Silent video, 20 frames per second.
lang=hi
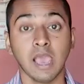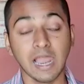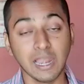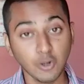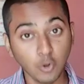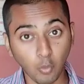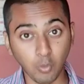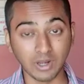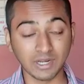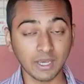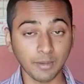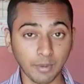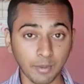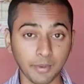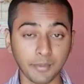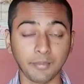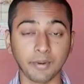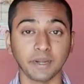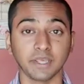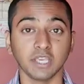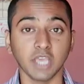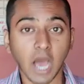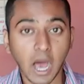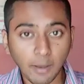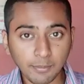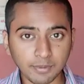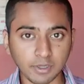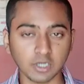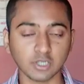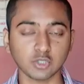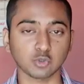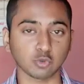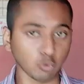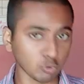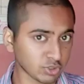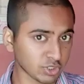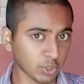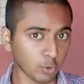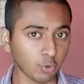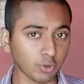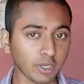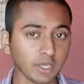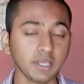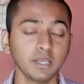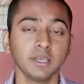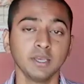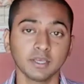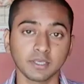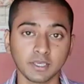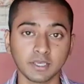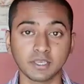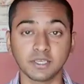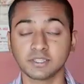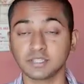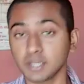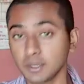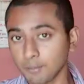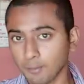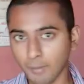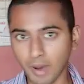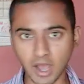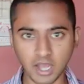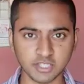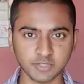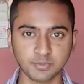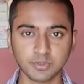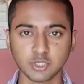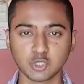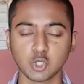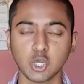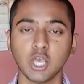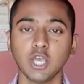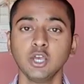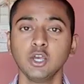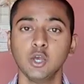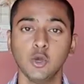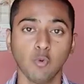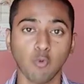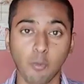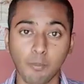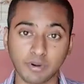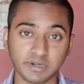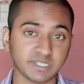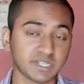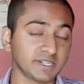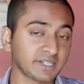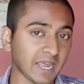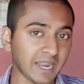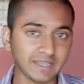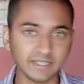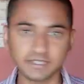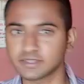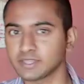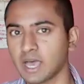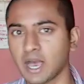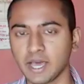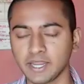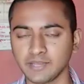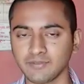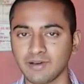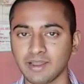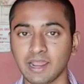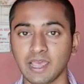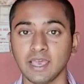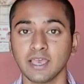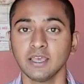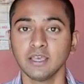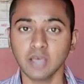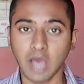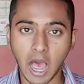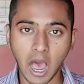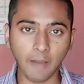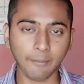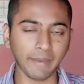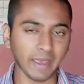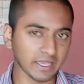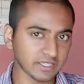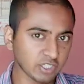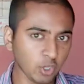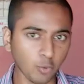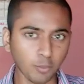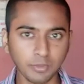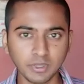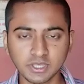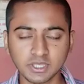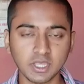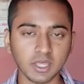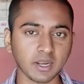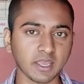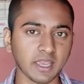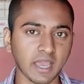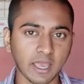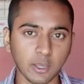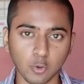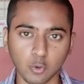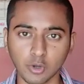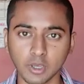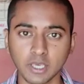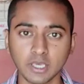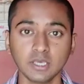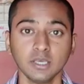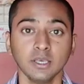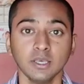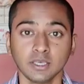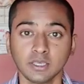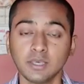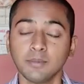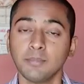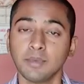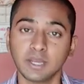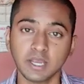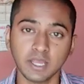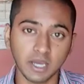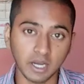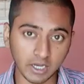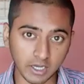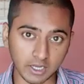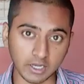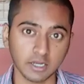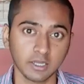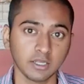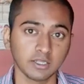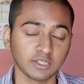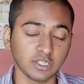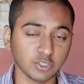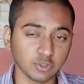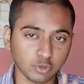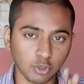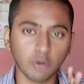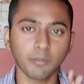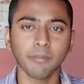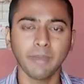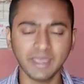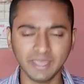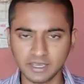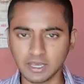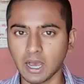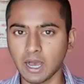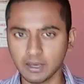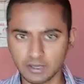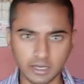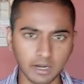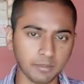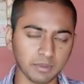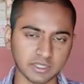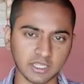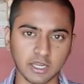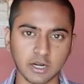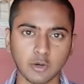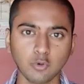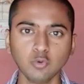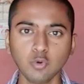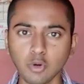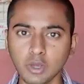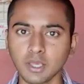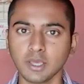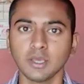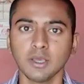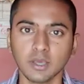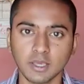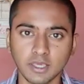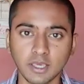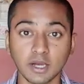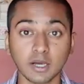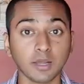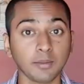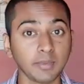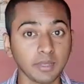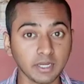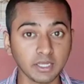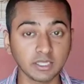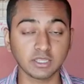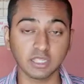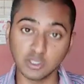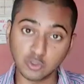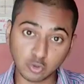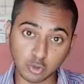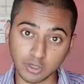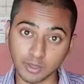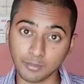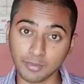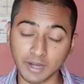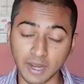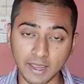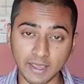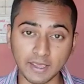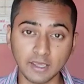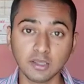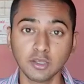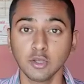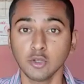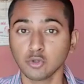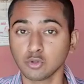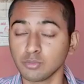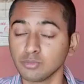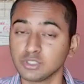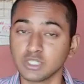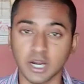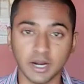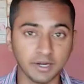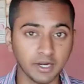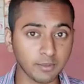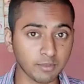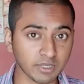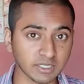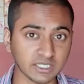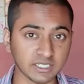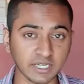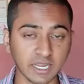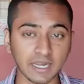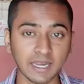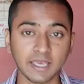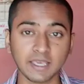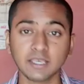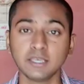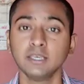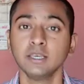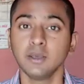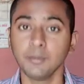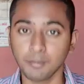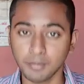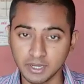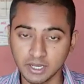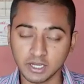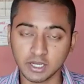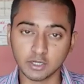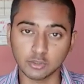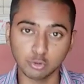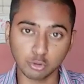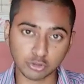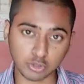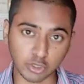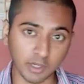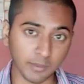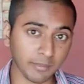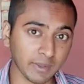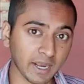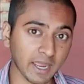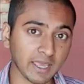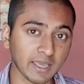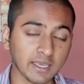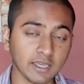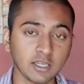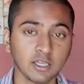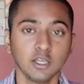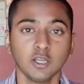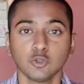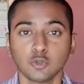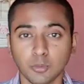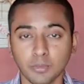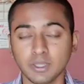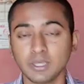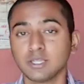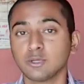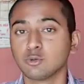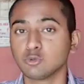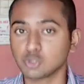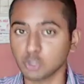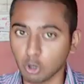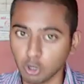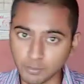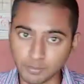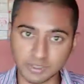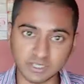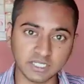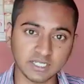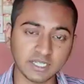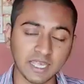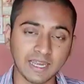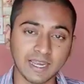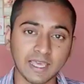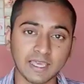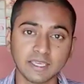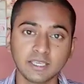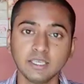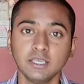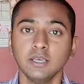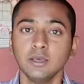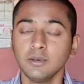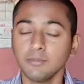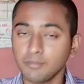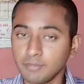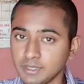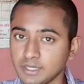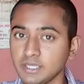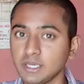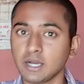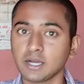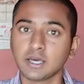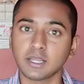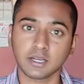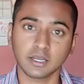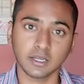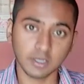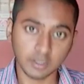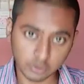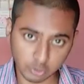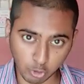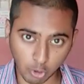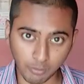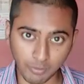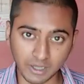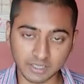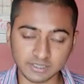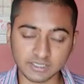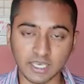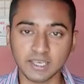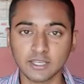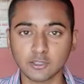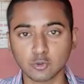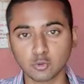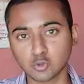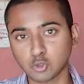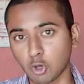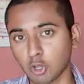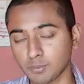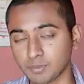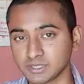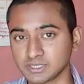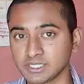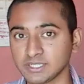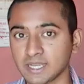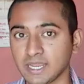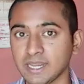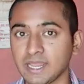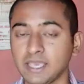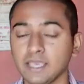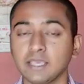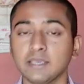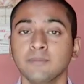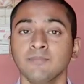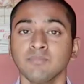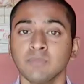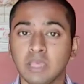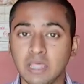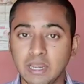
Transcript: हेलो वेलकम एवरीबॉडी आप अगर सोच रहे होंगे कि कितने मार्क्स पे जो है वो परसेंटाइल कितना आने वाला है आप ऐसा उम्मीद करके आए होंगे कि मेरे अगर 300 मैं एक आंकड़ा बता रहा हूँ ओके कि अगर मेरे 300 नंबर आए हैं तो मुझे 100 परसेंटाइल आएगी मेरे अगर 200 नंबर आए हैं तो मेरी कुछ और परसेंटाइल आएगी मेरी अगर सौ मार्क्स आए हैं तो कुछ और परसेंटाइल आएगी